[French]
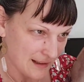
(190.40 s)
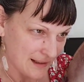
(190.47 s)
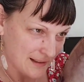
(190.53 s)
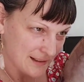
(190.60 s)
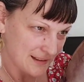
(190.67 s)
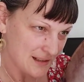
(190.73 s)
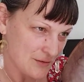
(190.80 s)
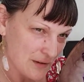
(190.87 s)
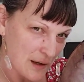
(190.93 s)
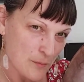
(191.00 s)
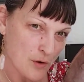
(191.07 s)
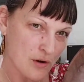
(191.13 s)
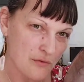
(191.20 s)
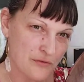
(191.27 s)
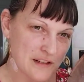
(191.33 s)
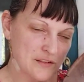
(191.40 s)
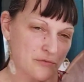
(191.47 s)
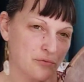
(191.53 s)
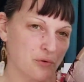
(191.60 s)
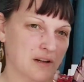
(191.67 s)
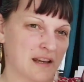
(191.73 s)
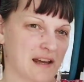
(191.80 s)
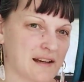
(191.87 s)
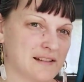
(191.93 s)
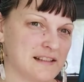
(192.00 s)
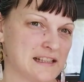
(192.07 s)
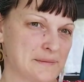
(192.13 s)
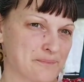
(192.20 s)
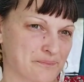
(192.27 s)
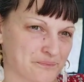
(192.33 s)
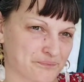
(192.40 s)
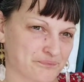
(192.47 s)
Et ici, vraiment, en fait, vous regardez